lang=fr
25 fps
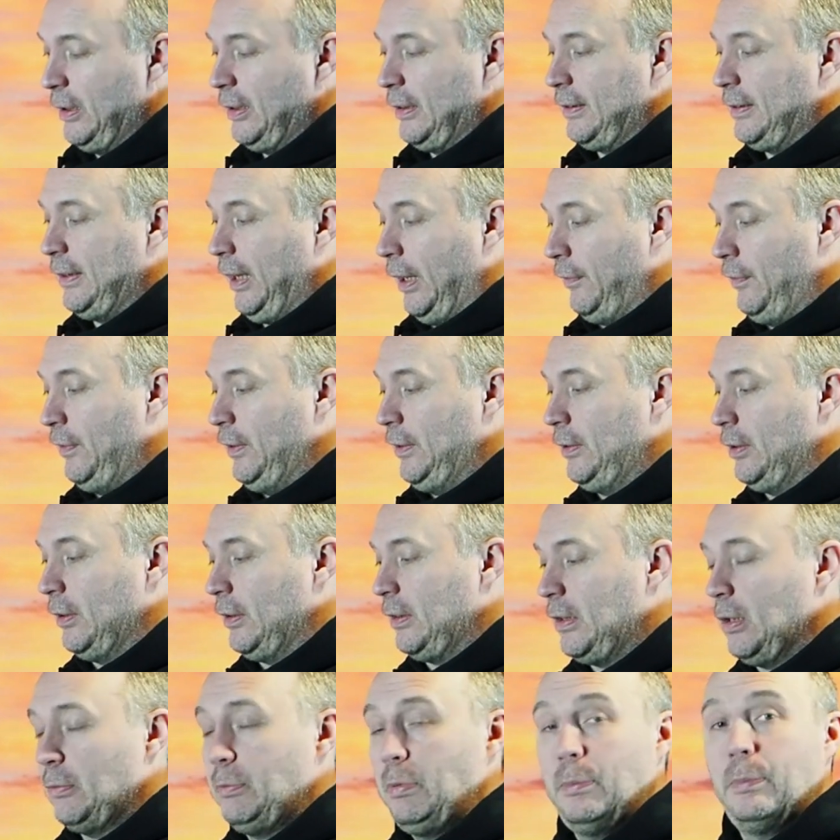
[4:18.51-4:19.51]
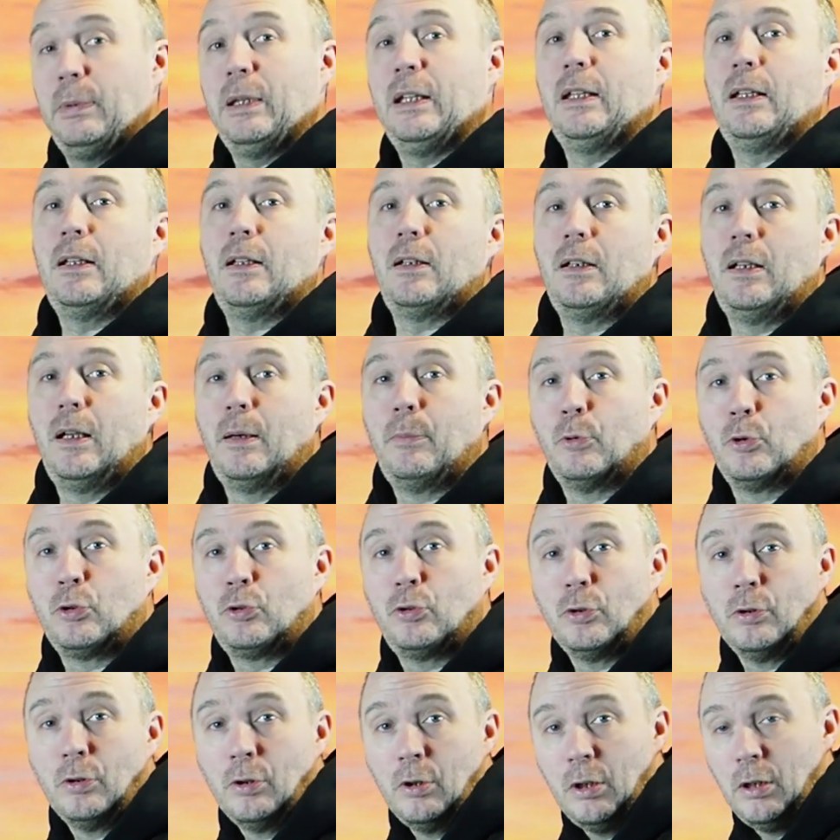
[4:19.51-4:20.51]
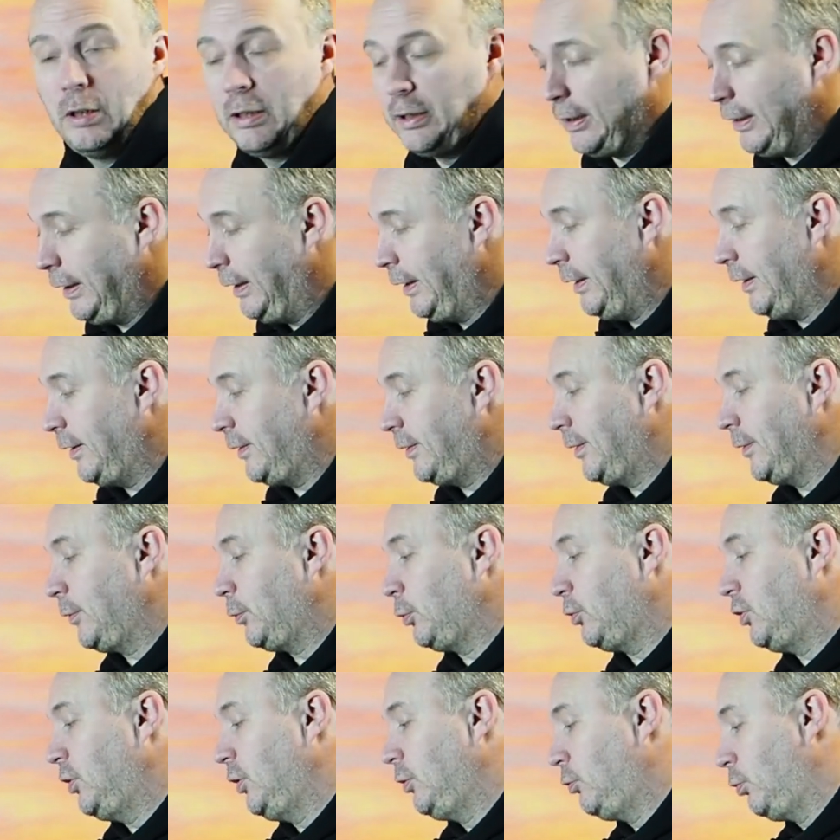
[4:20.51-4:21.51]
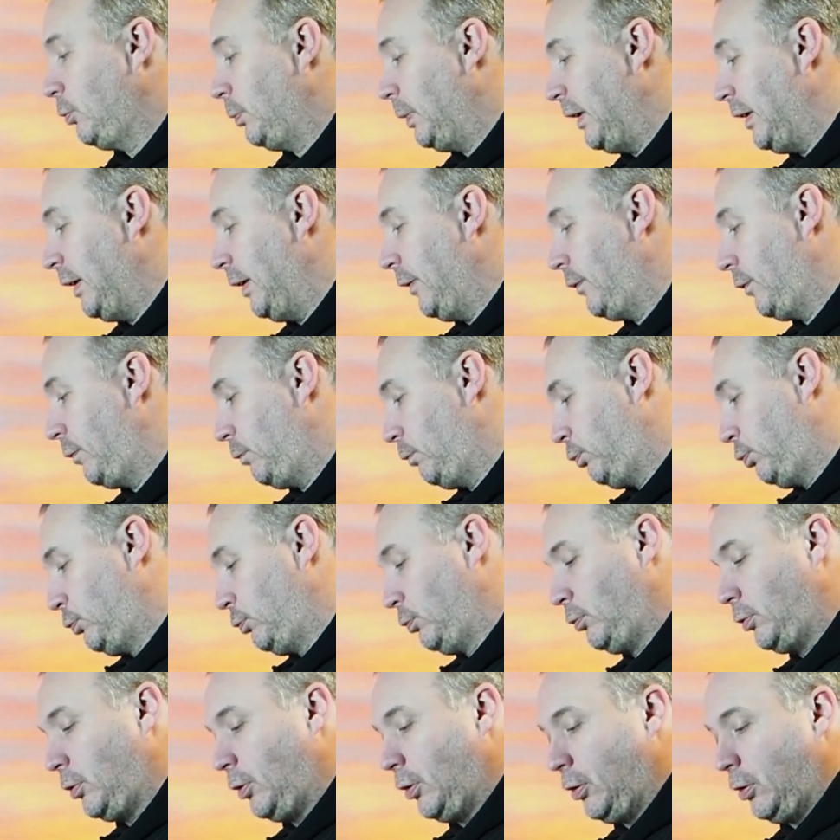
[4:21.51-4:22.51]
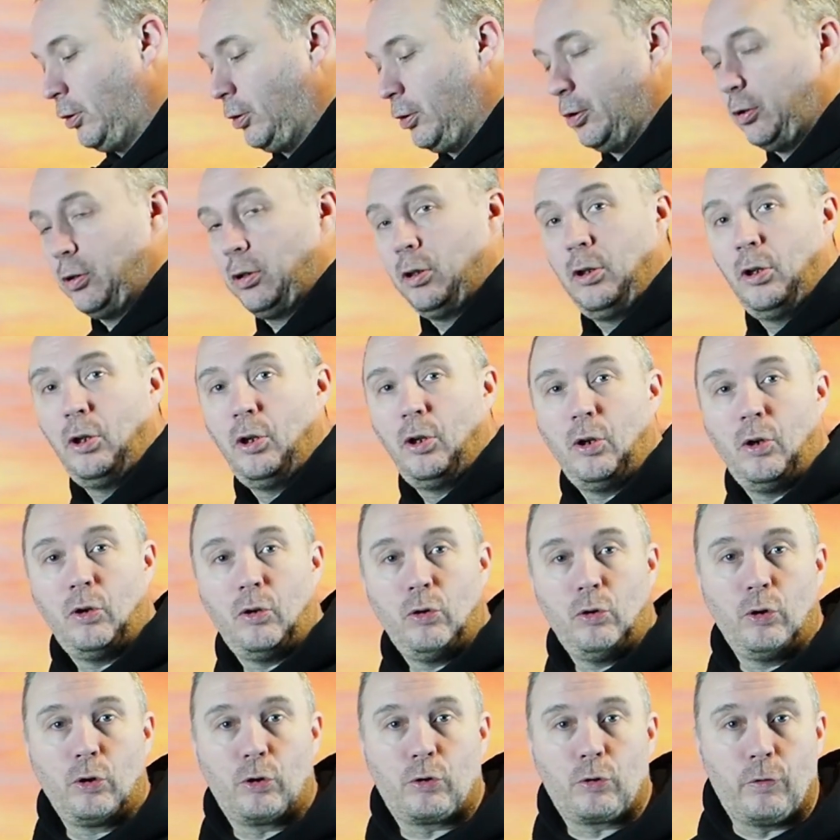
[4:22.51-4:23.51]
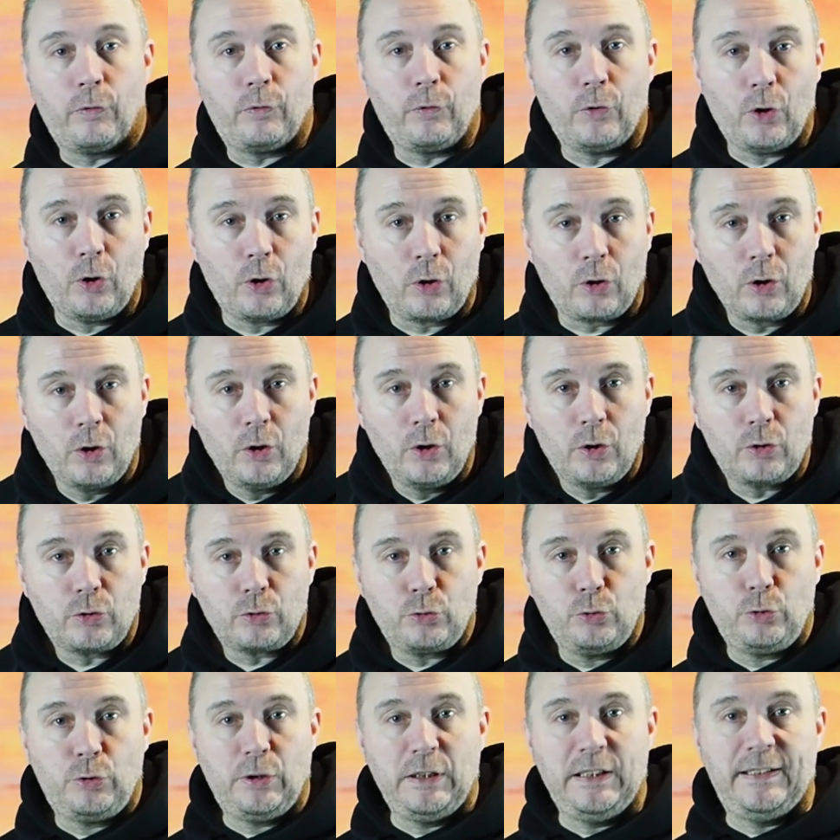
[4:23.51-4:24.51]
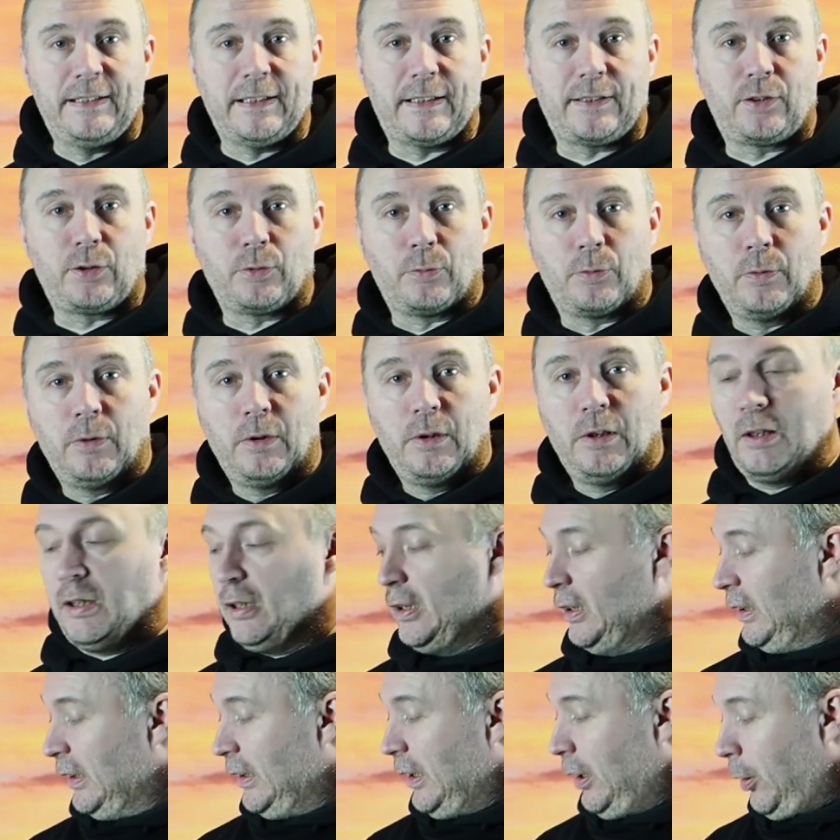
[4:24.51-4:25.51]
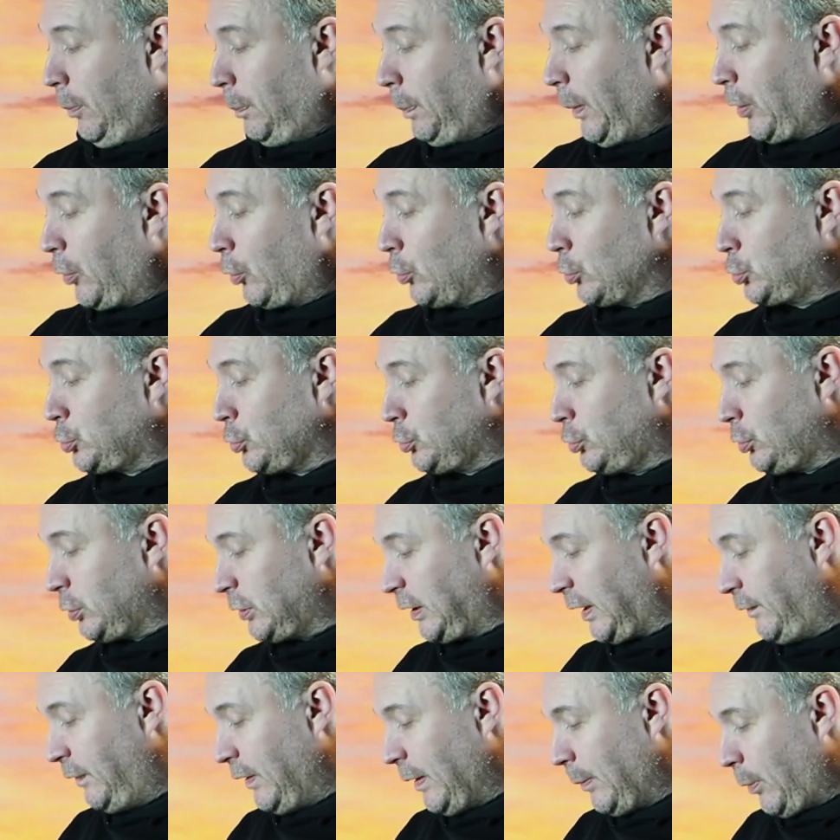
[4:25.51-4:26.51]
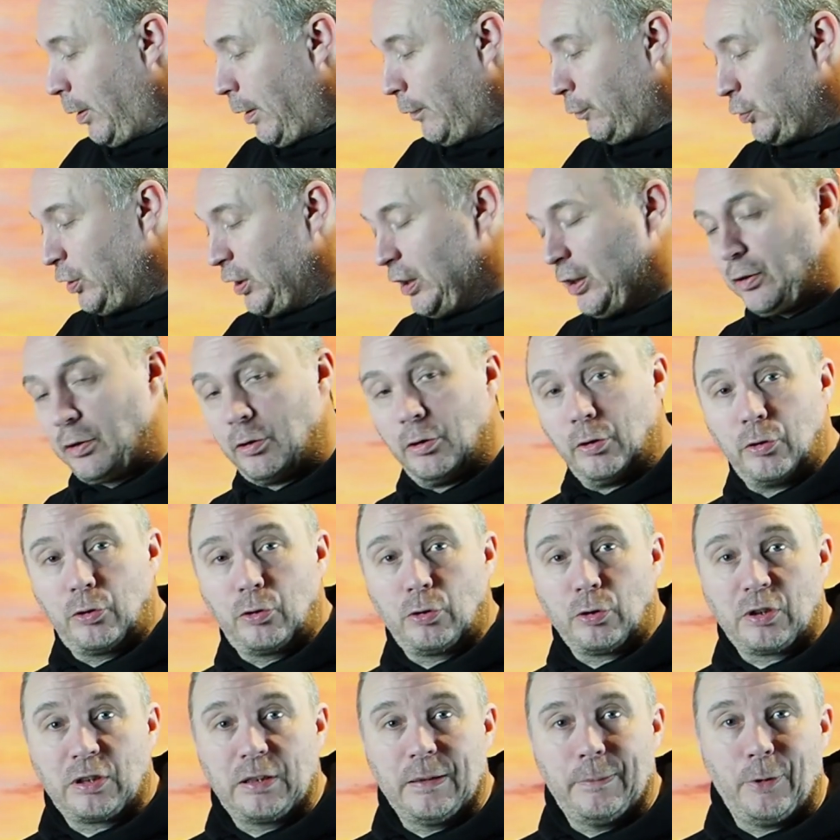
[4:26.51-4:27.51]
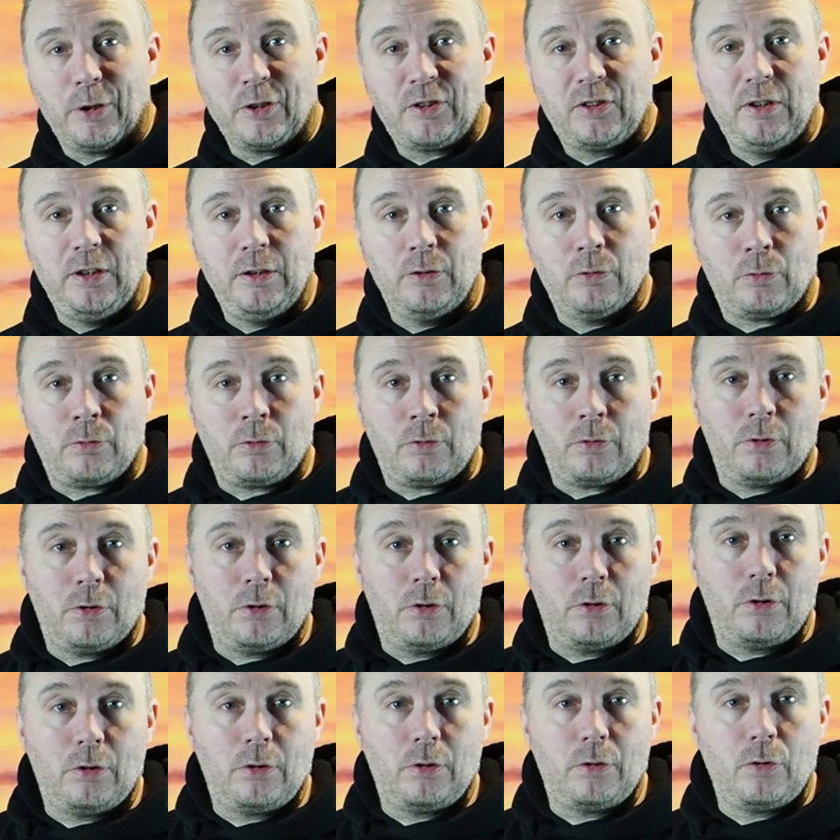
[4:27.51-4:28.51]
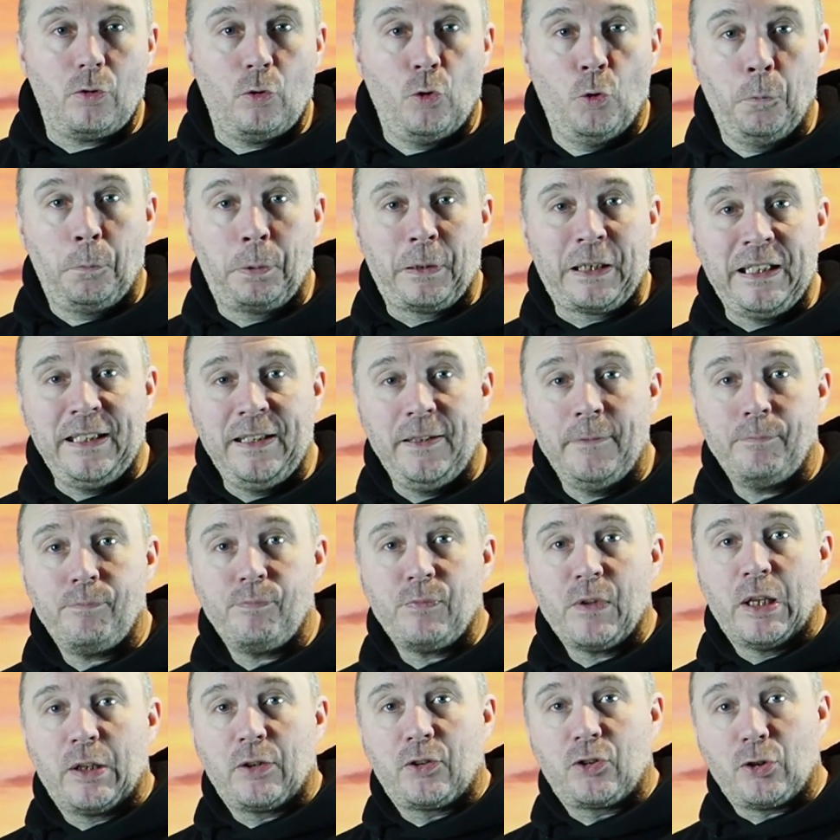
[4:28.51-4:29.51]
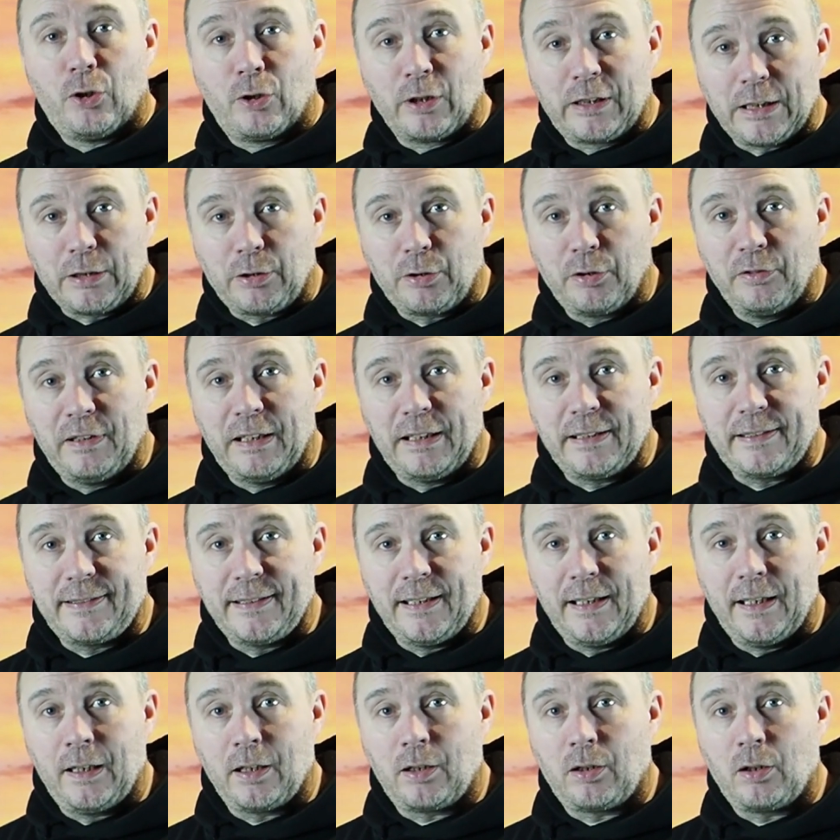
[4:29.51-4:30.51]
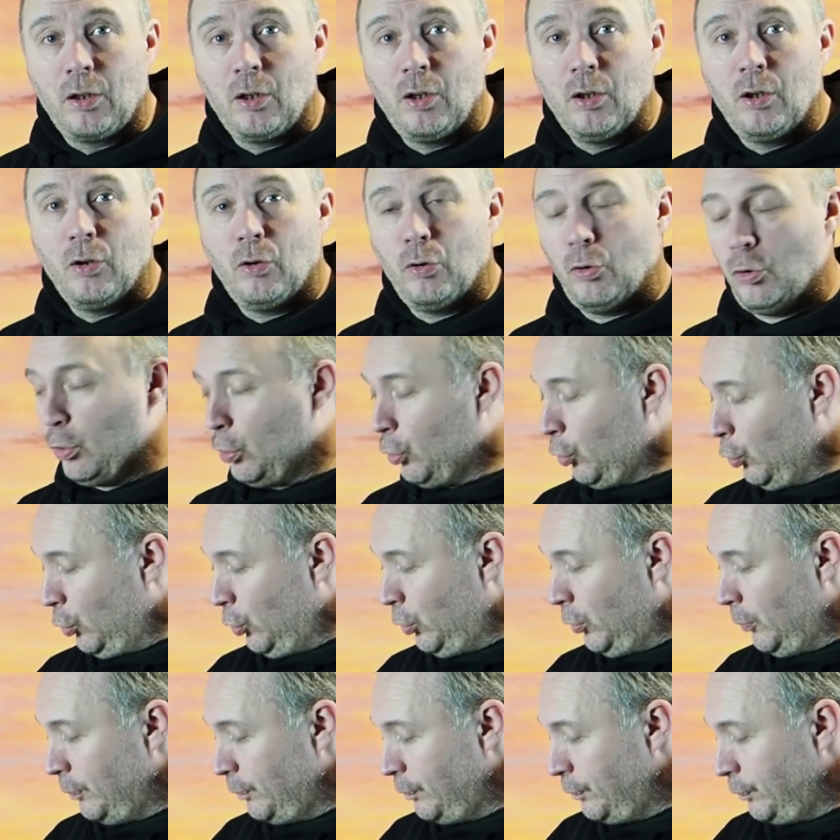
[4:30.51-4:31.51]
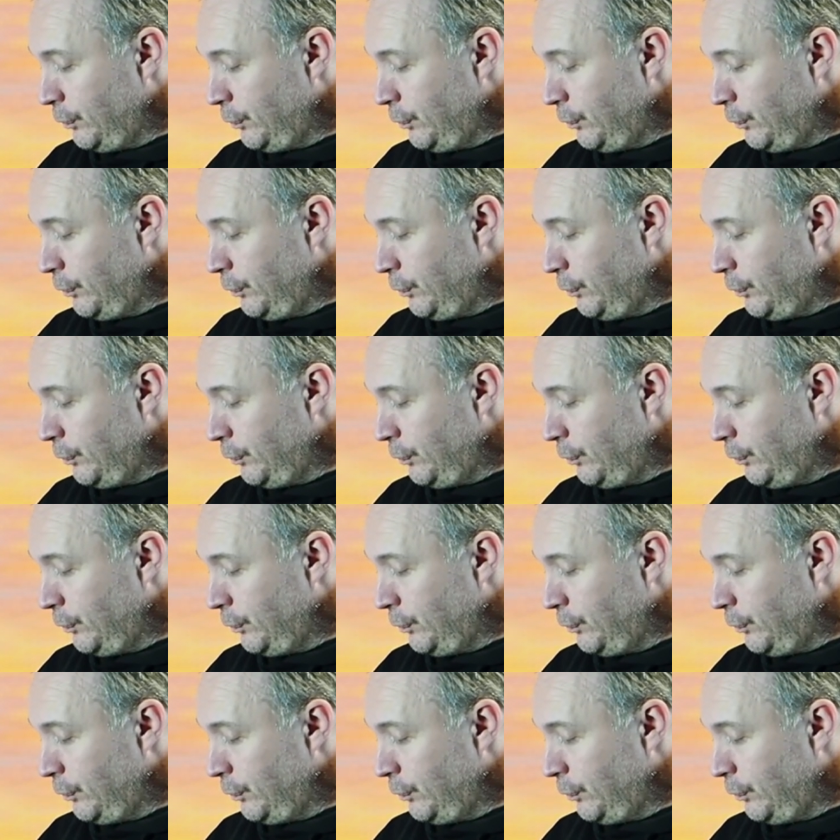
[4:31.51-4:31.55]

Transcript: Ça évite d'abîmer la moto et c'est aussi tout bénéf pour le confort d'utilisation. Pas grand chose d'autre évidemment à vous dire sur ces bottes, sinon le prix 185 euros.